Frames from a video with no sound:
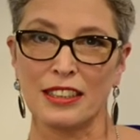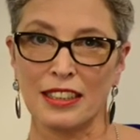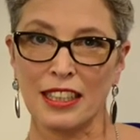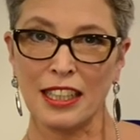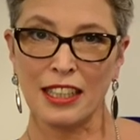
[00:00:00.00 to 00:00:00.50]

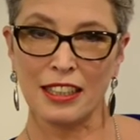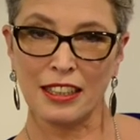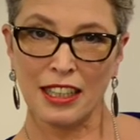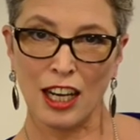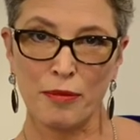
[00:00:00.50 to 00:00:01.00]
die
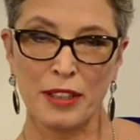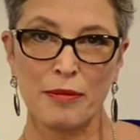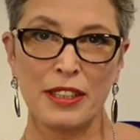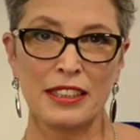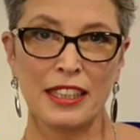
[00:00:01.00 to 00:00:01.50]

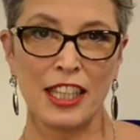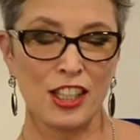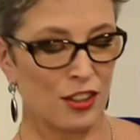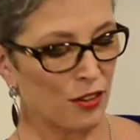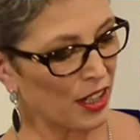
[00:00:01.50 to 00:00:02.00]

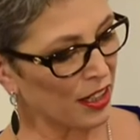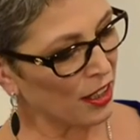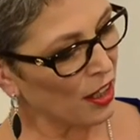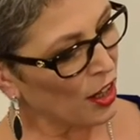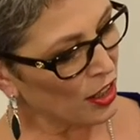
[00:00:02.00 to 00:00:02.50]

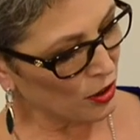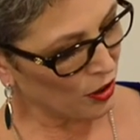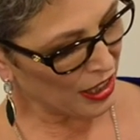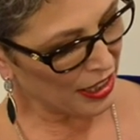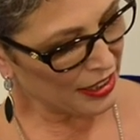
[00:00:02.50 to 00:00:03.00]
Haupthimmelsrichtungen. Zur
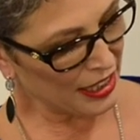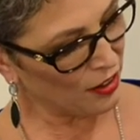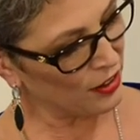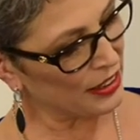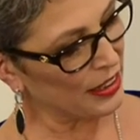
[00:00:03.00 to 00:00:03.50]

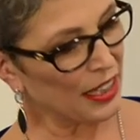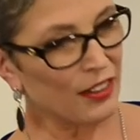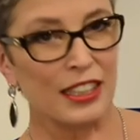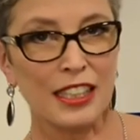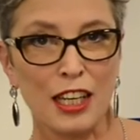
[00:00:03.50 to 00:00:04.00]
Orientierung sind
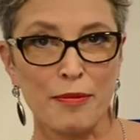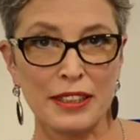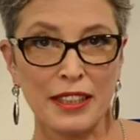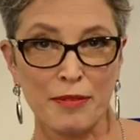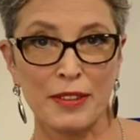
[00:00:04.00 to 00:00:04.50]
auch die
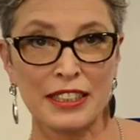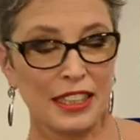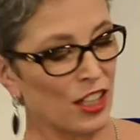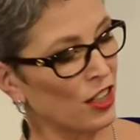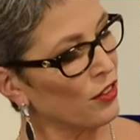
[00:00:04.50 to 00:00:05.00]

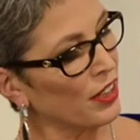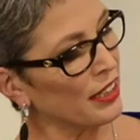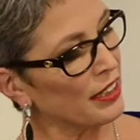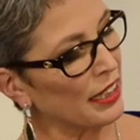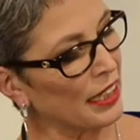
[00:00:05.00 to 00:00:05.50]

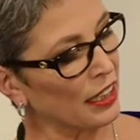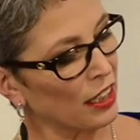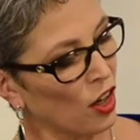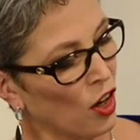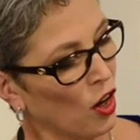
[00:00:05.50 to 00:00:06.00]
Nebelhimmelsrichtungen drin.
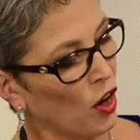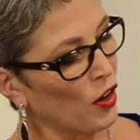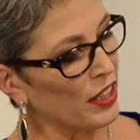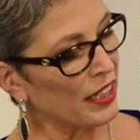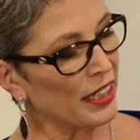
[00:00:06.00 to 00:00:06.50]

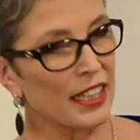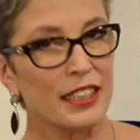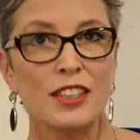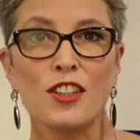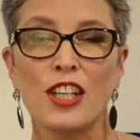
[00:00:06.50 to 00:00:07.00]
Und dann
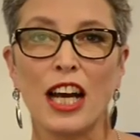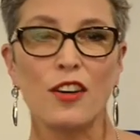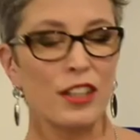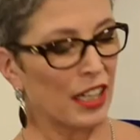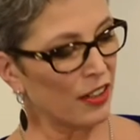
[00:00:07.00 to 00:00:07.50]
kannst du
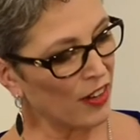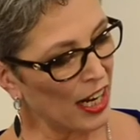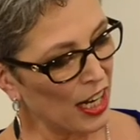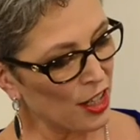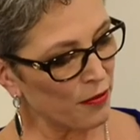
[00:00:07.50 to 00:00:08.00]
schauen, in
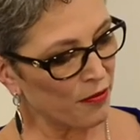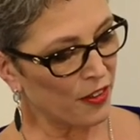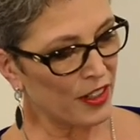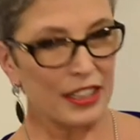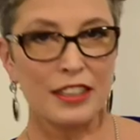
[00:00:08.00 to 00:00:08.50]
welchem
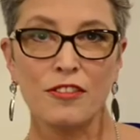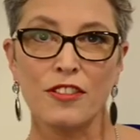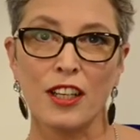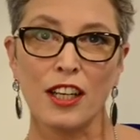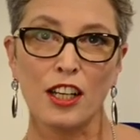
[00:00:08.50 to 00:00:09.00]
von diesen
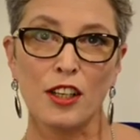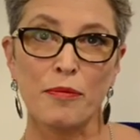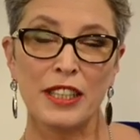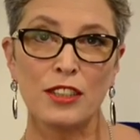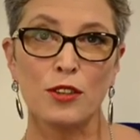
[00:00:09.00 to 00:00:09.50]
Vierteln
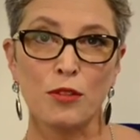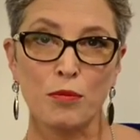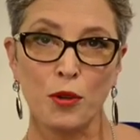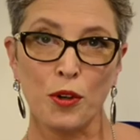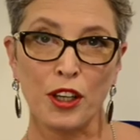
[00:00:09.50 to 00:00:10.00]
bist du
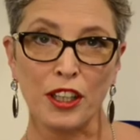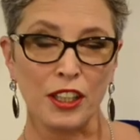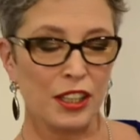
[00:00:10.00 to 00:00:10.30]
geboren.